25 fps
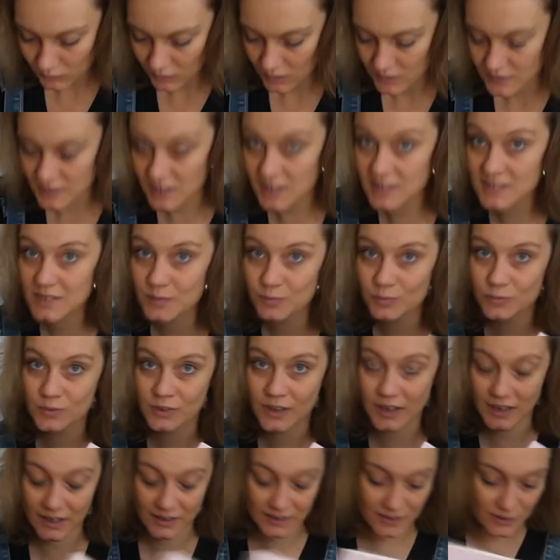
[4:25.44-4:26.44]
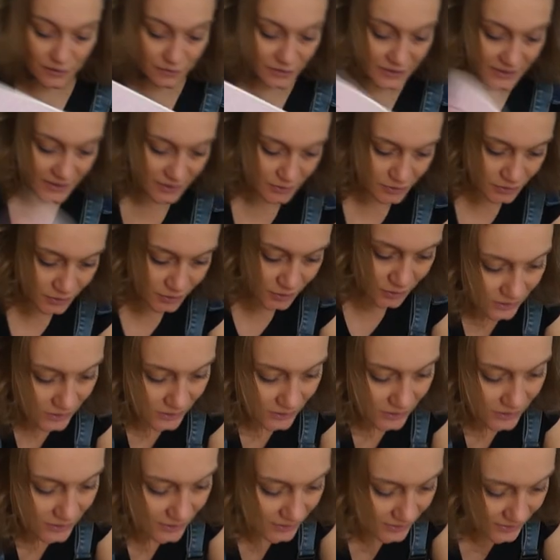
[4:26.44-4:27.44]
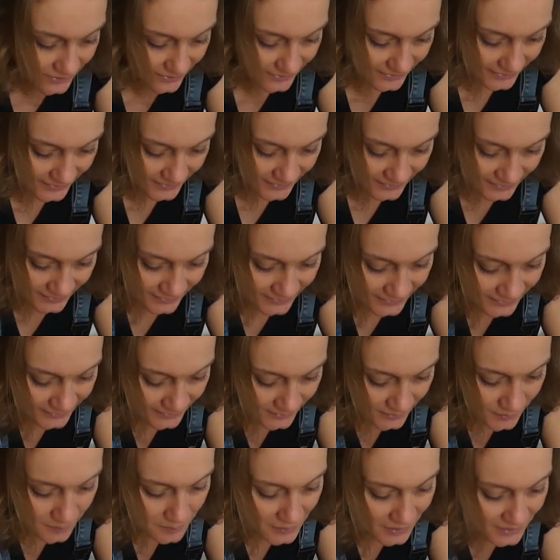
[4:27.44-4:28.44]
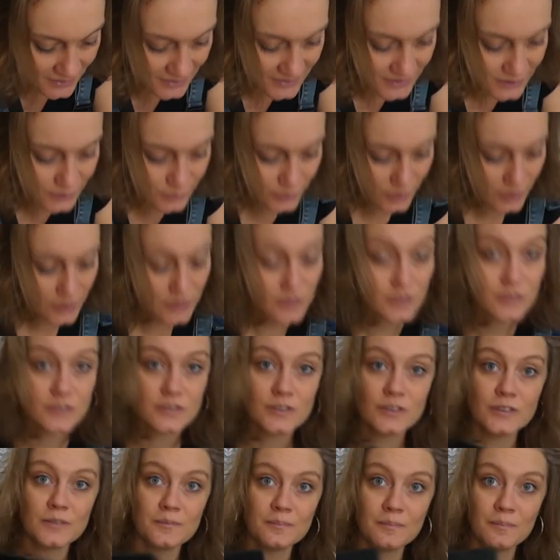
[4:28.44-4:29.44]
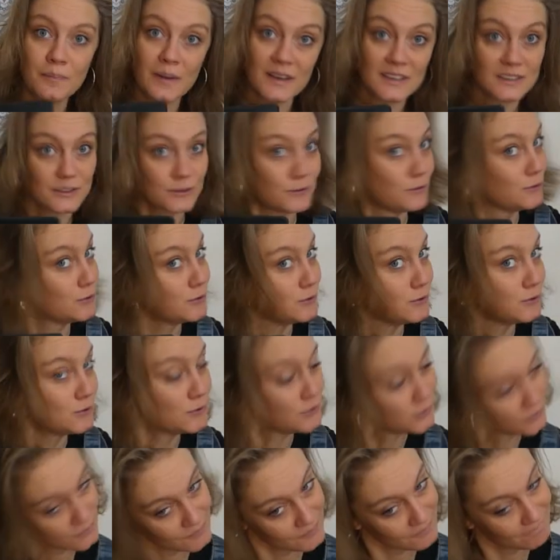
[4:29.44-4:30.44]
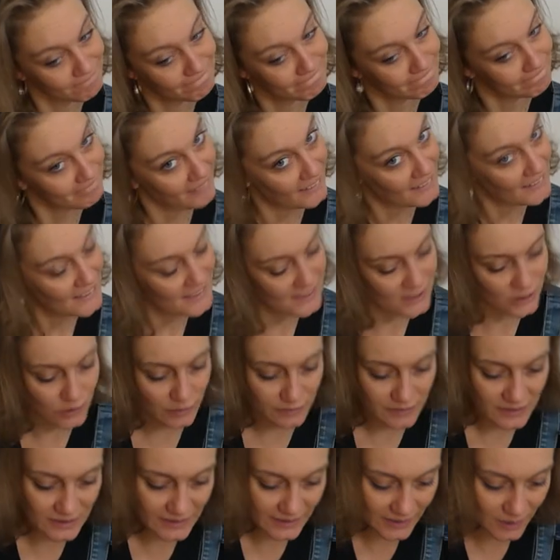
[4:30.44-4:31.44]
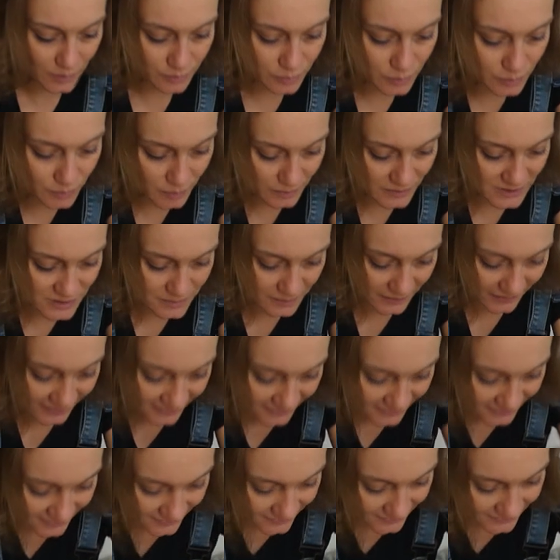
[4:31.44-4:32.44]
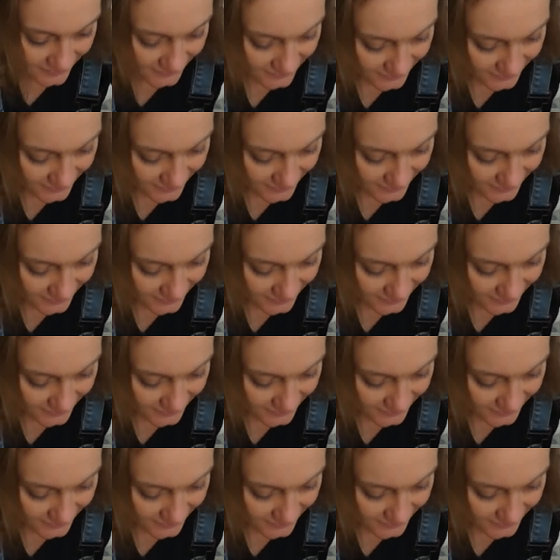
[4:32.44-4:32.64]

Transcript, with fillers: Ça, c'est mon carnet de vidéos. Et ma liseuse, parce que si j'ai envie de lire un peu pour m'inspirer.